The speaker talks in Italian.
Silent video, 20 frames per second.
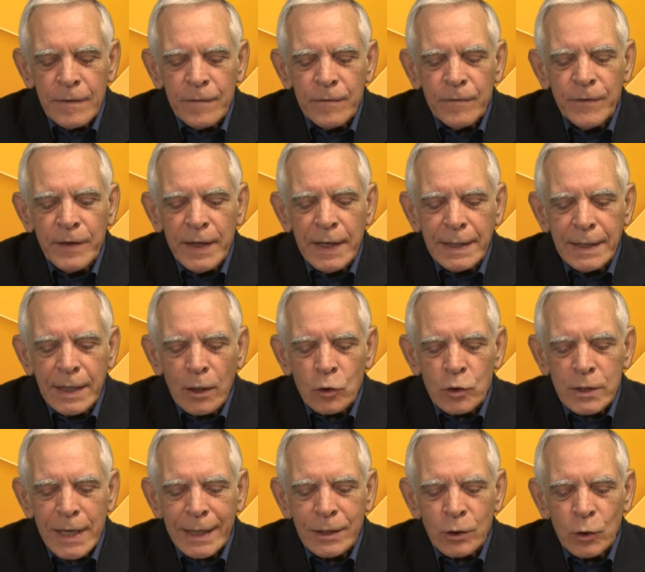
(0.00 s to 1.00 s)
Vieni, o oh
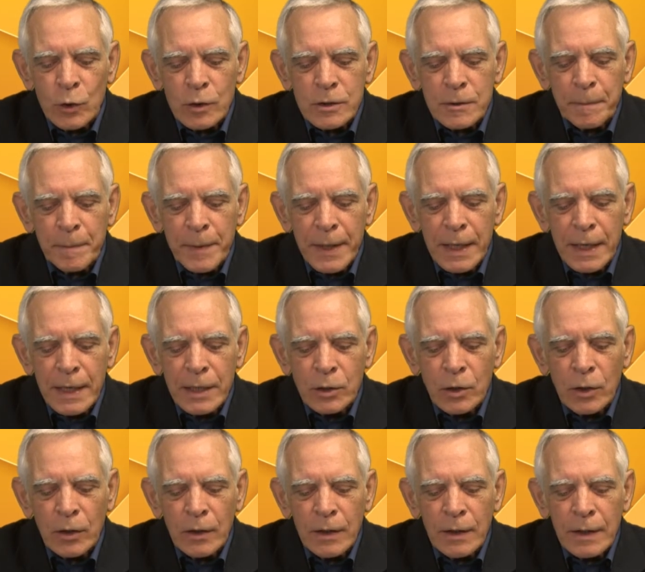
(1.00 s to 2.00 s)
Santo
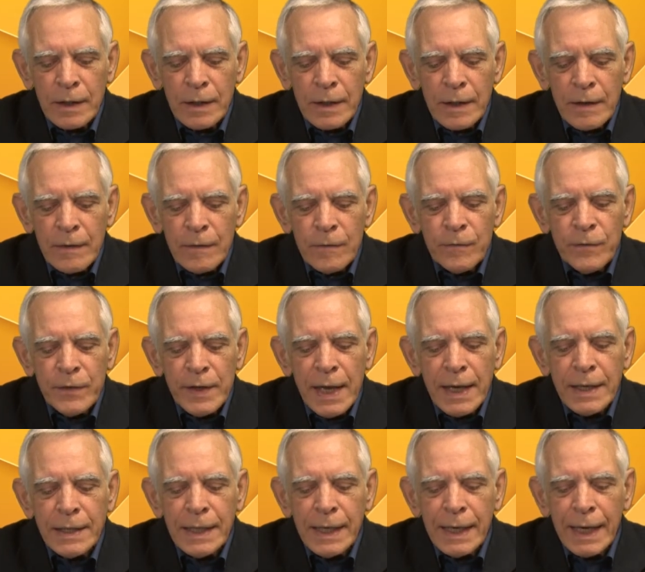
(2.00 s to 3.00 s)
Spirito,
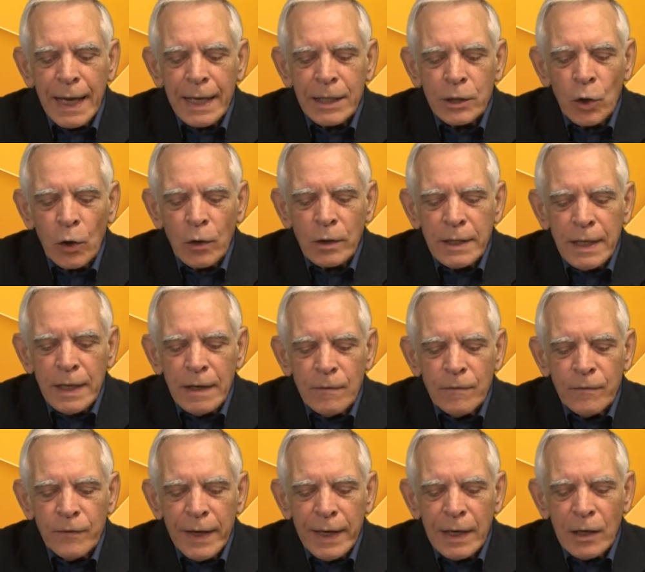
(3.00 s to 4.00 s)
vieni e togli il
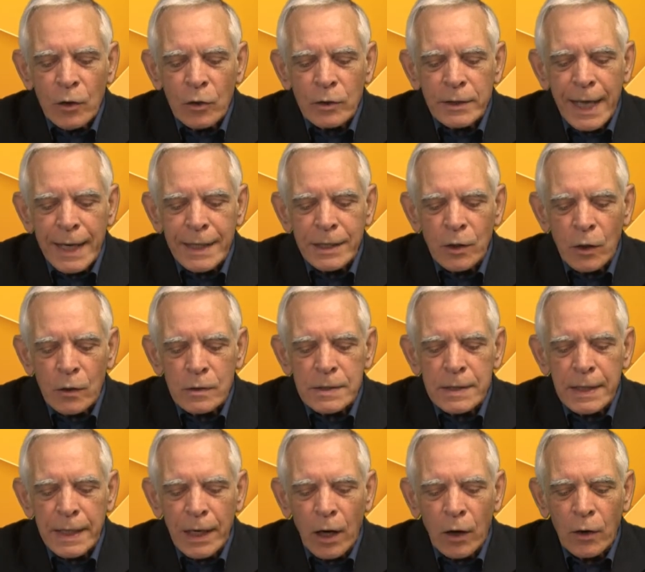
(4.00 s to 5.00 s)
velo dai
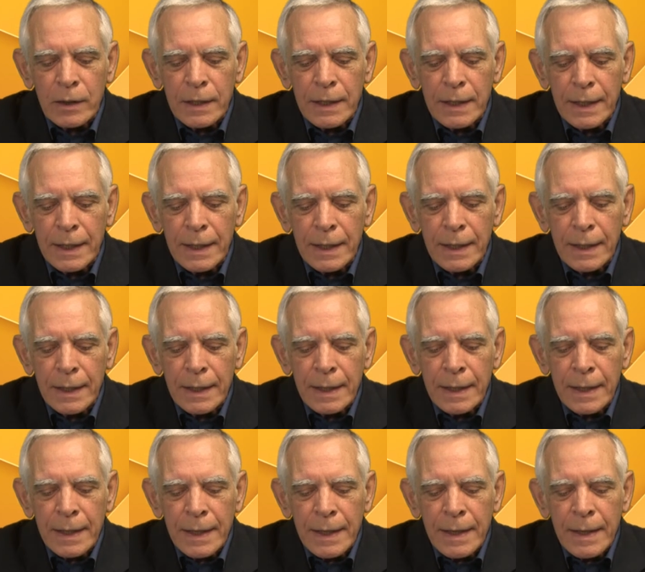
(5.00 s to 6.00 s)
nostri occhi,
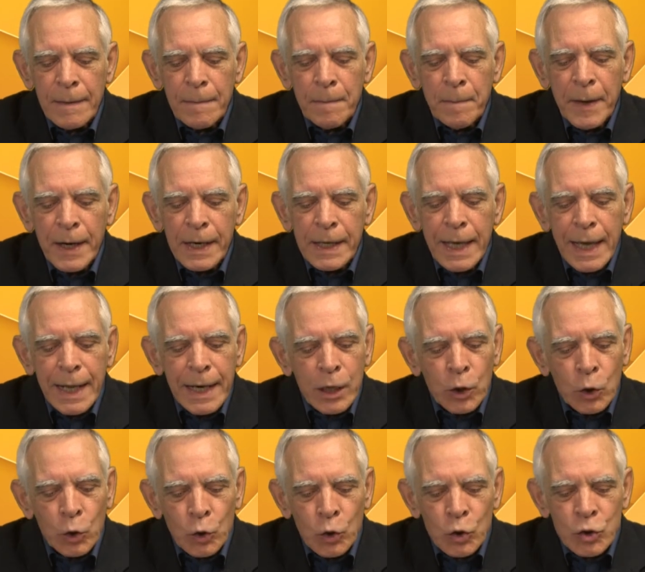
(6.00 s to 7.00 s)
perché
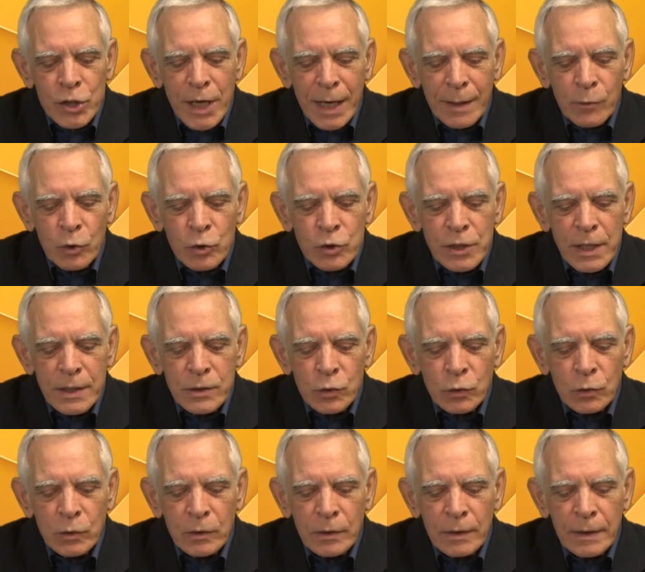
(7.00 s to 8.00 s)
riconosciamo
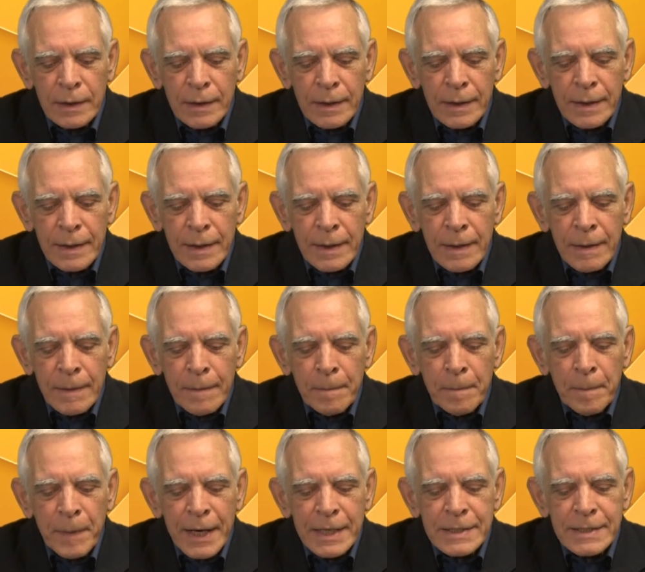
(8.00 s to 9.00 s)
Gesù,
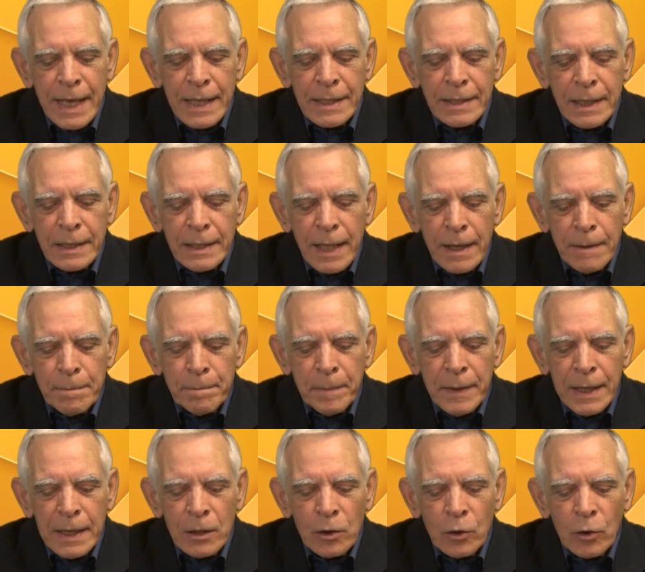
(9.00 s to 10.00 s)
presente nei
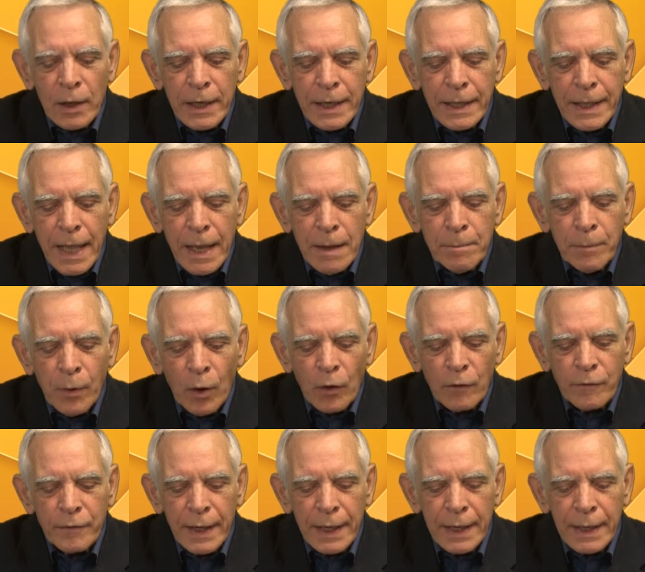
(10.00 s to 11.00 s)
piccoli e nei
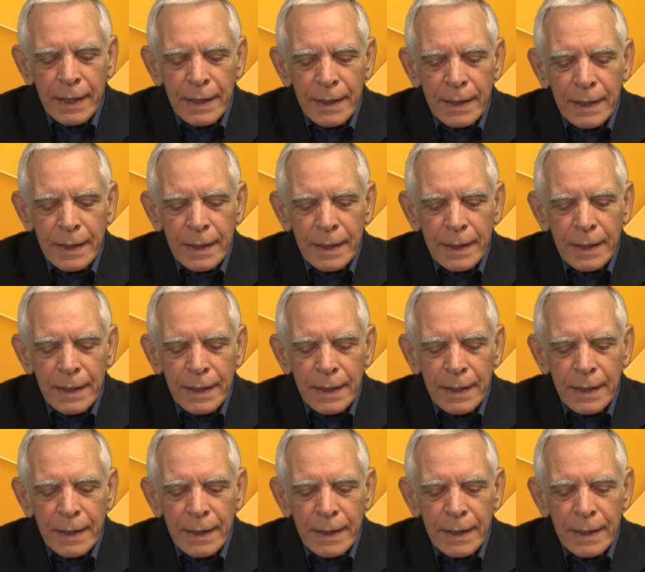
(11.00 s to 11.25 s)
poveri,